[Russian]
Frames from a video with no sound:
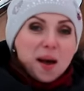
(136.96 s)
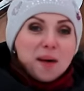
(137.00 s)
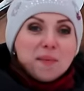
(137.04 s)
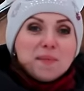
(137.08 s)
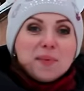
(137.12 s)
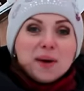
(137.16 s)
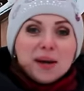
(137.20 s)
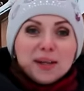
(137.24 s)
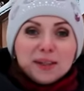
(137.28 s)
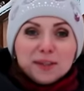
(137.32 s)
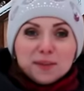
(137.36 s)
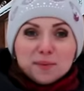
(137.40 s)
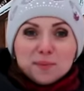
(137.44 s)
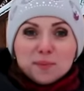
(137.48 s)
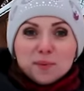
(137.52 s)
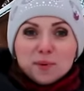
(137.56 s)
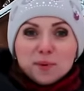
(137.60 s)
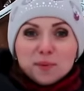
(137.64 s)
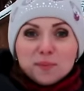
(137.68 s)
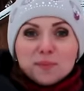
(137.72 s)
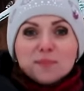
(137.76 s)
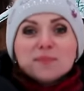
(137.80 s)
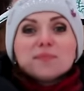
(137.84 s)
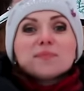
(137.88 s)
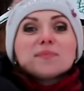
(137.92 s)

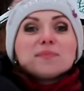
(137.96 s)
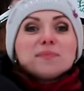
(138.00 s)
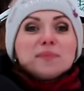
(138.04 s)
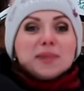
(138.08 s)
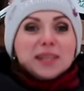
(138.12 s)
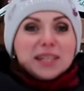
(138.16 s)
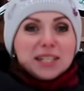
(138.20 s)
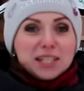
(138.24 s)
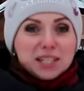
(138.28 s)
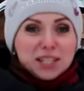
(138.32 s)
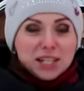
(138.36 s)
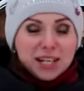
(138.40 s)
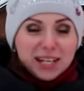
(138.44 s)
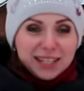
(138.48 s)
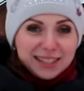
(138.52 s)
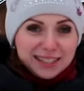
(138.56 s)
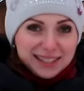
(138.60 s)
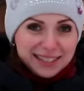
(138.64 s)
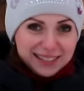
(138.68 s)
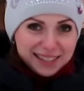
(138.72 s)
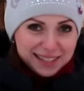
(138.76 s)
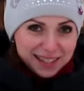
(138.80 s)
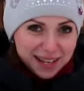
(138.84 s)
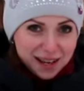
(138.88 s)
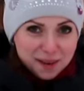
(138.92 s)
Поэтому
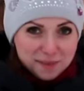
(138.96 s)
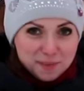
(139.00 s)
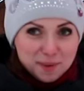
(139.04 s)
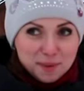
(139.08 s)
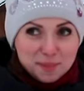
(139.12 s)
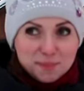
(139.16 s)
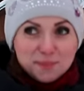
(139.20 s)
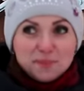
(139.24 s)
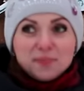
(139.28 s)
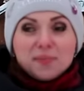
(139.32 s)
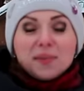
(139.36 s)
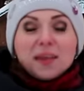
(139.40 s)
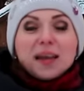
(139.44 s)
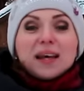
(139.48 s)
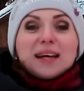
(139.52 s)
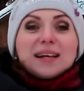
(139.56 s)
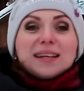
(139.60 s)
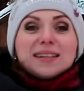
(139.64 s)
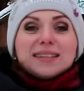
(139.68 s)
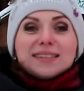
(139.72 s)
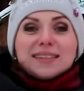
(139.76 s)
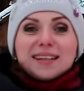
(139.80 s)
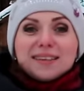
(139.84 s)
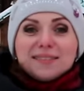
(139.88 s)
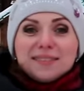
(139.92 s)
приезжайте сами,
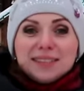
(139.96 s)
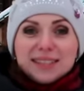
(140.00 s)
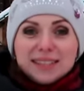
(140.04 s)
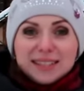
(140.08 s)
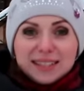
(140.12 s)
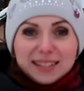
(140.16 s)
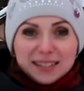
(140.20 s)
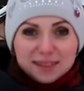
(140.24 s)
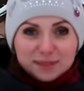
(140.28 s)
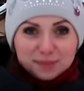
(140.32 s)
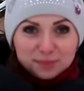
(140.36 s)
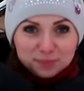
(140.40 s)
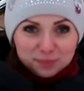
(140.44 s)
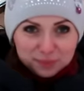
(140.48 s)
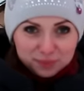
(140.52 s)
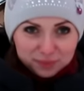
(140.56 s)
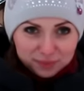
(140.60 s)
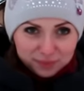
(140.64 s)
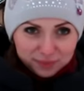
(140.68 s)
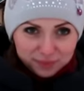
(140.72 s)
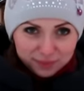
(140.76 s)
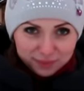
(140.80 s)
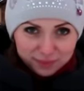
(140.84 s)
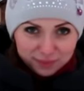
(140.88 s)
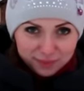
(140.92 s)
зовите
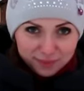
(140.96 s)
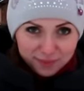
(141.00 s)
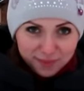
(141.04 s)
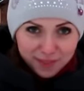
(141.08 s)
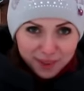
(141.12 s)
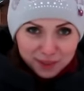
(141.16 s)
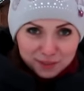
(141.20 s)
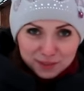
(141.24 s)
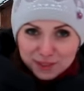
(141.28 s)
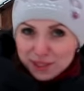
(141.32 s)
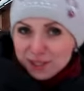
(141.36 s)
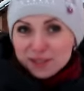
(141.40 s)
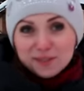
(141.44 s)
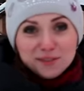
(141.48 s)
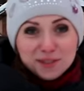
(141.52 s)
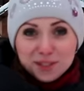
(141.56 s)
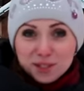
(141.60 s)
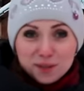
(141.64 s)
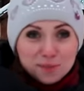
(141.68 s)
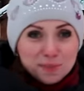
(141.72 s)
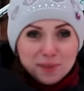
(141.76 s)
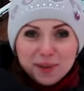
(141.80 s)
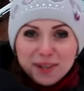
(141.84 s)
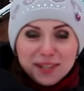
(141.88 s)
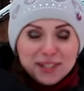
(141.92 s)
всех
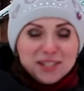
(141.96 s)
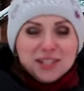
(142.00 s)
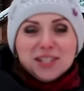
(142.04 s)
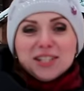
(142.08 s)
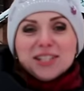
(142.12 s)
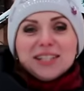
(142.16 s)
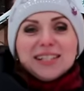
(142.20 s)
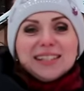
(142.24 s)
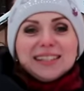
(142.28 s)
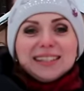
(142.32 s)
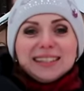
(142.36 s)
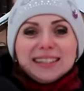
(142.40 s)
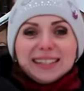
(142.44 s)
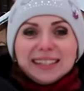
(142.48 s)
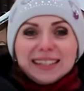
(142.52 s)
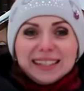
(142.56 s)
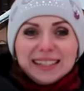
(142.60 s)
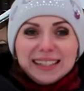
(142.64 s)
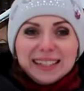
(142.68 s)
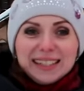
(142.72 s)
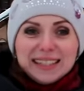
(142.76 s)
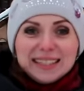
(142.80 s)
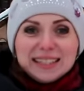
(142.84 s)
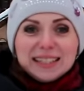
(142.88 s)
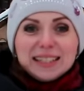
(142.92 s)
вышеперечисленных
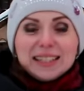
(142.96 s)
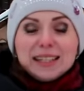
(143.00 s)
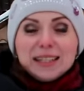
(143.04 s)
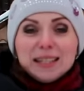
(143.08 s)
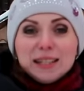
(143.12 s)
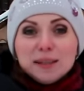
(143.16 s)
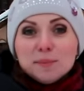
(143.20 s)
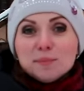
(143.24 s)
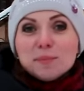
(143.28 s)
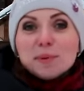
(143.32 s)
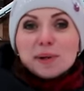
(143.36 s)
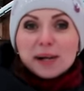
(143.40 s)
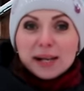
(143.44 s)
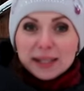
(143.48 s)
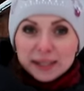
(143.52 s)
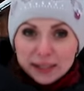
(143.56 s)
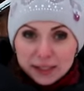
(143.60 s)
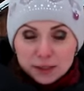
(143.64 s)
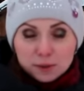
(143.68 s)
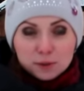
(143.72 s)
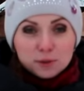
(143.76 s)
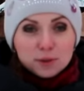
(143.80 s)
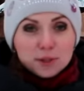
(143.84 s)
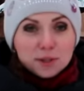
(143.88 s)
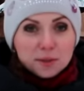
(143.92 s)
лиц и
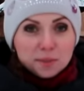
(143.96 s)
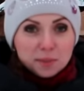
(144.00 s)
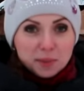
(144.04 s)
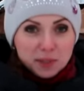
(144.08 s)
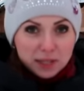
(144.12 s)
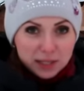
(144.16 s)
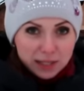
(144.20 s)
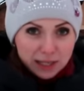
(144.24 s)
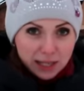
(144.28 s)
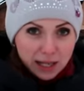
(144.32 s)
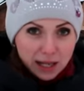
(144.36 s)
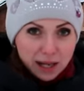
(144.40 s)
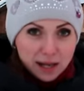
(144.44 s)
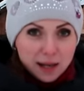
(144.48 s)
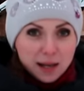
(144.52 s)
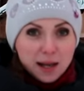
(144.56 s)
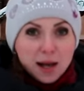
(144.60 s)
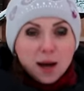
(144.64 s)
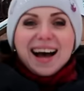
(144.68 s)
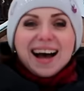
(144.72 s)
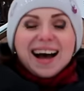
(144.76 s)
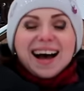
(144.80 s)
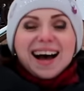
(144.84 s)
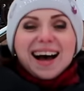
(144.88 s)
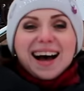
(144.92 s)
бронируйте места.
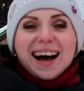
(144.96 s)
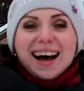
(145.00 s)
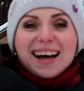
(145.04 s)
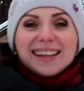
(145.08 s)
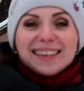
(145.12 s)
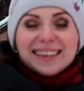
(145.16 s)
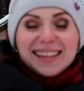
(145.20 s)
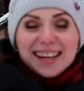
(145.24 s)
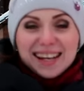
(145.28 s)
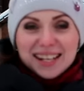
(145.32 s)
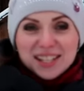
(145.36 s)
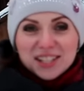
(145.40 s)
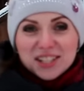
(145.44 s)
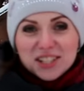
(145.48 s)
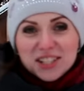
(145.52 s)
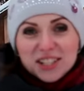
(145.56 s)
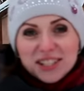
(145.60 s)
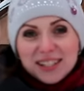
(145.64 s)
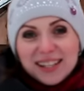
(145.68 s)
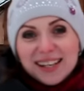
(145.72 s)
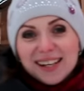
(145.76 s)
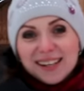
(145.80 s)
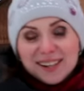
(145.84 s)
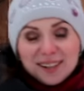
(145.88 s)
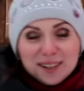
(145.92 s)
А также
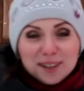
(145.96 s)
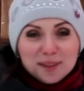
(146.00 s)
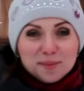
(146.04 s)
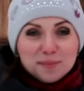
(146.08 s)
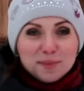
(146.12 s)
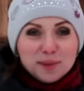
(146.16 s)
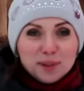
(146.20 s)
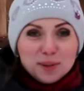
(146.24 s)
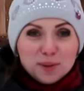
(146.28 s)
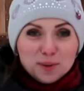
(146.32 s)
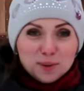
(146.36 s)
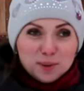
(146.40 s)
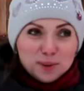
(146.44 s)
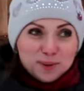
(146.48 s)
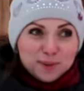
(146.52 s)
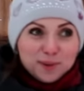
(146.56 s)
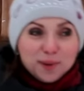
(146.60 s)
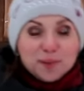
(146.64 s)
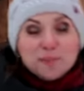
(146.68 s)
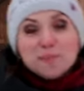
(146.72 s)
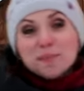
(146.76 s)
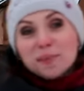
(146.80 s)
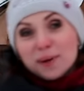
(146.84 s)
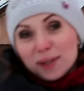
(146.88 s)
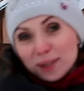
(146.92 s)
я рекомендую
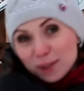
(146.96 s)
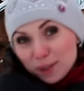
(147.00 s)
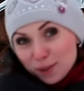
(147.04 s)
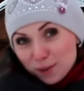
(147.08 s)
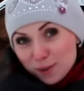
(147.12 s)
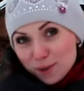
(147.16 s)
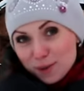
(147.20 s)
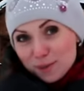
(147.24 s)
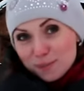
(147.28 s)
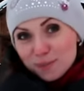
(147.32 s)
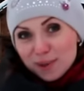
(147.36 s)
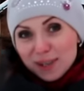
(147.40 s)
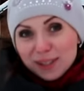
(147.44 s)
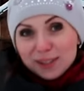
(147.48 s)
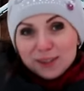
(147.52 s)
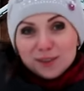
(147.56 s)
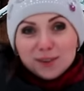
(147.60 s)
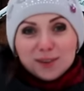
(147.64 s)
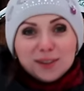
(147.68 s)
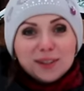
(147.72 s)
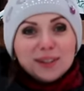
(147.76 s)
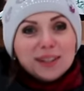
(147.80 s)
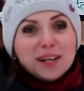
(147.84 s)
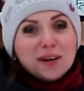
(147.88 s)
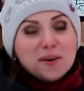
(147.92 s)
своим партнерам,
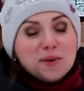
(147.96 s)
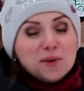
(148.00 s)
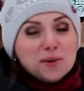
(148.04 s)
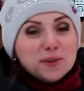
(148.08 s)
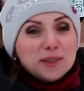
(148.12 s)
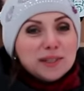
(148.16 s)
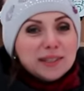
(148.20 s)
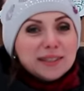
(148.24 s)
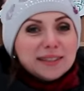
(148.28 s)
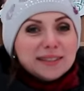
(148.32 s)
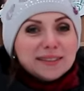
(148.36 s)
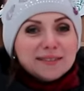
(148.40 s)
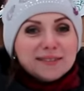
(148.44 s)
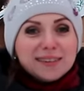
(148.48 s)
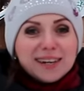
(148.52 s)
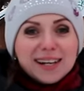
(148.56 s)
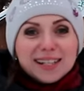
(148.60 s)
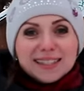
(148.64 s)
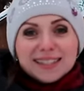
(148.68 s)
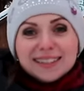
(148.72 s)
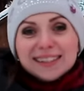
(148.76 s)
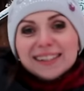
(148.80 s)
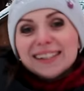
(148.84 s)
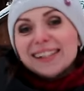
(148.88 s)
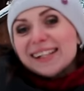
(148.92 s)
которые находятся в
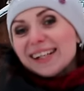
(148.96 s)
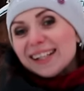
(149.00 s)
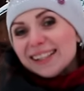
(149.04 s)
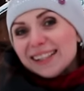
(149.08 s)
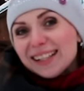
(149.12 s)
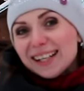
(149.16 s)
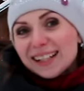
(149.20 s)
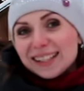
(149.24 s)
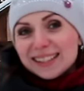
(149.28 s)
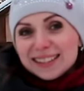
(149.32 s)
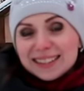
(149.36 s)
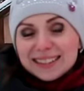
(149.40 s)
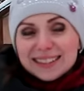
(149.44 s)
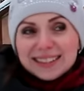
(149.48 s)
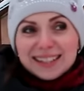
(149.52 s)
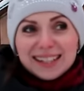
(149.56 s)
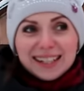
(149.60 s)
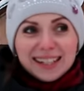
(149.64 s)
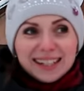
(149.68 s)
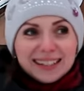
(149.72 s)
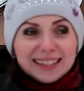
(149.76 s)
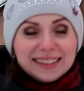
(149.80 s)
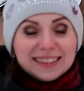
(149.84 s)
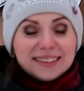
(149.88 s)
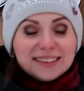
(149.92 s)
разных городах и
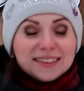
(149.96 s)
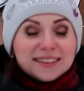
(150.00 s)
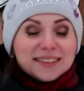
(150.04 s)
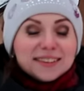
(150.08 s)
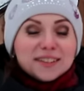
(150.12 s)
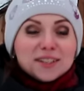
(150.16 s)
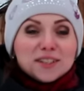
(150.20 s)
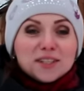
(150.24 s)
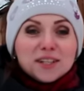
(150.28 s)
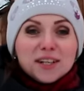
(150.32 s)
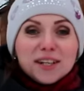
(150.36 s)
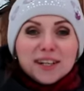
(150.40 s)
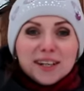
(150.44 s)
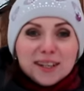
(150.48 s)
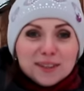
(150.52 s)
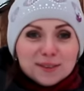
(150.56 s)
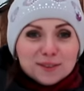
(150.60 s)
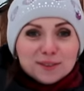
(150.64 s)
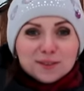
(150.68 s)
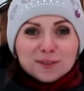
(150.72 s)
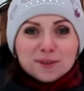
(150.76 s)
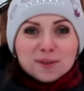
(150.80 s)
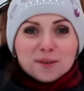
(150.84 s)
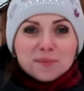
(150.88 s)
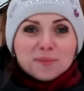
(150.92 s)
странах, и, к
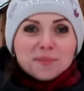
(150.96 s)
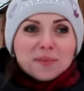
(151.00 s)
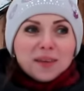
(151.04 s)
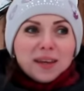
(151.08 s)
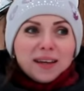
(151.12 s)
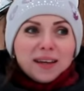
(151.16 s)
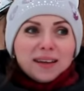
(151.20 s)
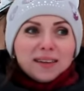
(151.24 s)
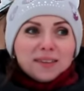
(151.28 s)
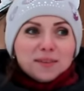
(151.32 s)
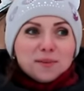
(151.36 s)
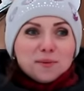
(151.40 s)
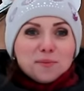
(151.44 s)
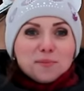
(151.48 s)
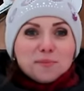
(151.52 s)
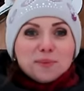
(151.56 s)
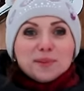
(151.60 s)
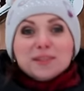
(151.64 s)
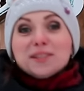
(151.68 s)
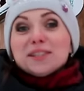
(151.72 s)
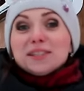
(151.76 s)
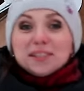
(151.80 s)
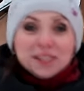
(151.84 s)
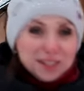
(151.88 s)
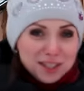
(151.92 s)
сожалению, ну,
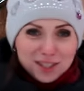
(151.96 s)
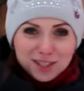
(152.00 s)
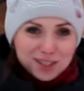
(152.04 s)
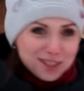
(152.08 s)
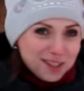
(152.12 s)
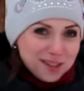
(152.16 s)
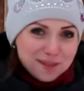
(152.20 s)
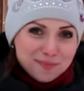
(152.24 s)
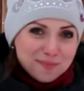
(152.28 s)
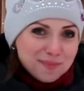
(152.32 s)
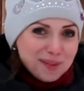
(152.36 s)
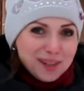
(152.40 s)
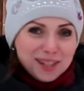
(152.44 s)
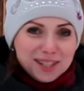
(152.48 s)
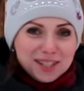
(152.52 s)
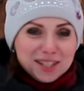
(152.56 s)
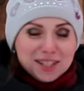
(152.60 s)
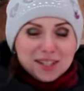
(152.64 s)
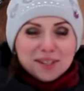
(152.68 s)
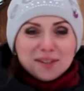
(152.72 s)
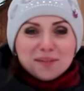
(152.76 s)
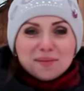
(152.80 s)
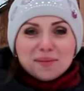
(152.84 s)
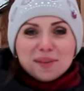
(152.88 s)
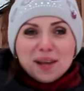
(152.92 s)
по техническим
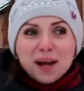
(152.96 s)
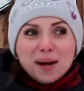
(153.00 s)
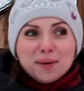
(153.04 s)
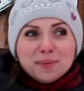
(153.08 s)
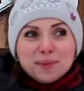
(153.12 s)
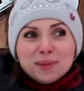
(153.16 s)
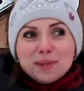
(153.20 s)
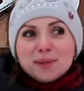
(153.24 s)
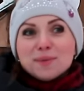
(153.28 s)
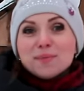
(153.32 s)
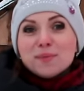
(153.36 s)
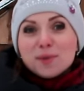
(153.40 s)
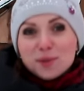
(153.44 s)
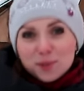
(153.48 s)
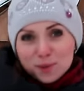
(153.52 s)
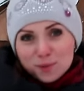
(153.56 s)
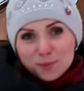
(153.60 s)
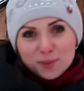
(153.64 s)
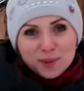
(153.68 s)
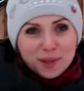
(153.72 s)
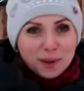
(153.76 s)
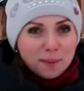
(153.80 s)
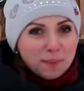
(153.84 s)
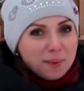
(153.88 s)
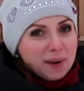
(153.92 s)
причинам, да, мы не
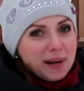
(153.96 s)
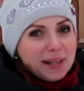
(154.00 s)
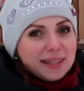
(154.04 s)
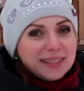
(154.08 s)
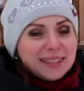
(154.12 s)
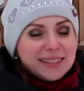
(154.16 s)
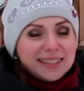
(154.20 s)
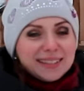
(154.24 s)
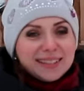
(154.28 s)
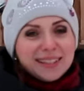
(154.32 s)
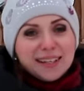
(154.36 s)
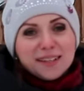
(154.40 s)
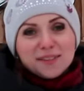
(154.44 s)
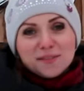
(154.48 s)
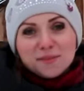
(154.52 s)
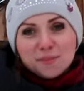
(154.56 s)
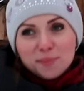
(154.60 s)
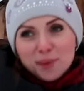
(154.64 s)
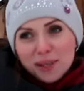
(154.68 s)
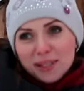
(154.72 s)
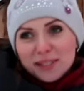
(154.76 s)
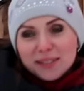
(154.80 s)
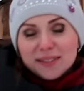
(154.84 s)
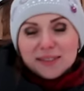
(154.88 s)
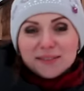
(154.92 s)
можем собраться здесь
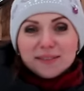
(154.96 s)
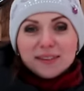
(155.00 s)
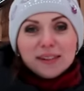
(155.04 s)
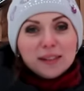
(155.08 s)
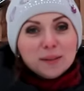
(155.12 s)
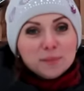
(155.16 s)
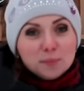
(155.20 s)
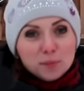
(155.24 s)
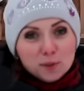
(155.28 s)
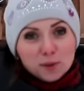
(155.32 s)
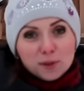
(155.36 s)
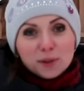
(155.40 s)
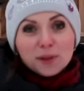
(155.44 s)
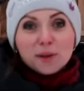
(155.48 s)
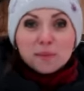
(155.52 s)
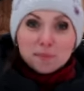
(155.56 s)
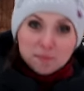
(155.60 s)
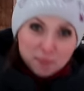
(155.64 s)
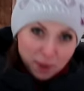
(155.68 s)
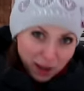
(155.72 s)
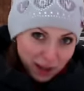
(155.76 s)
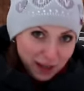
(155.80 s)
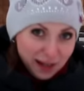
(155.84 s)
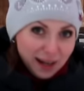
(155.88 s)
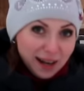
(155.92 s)
вместе в Оренбурге
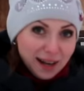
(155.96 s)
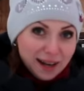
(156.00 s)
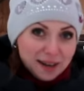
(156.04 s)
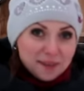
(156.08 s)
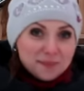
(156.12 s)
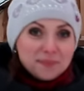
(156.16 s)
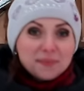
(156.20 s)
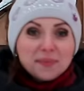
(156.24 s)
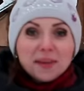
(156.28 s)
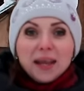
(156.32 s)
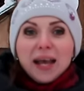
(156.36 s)
пока.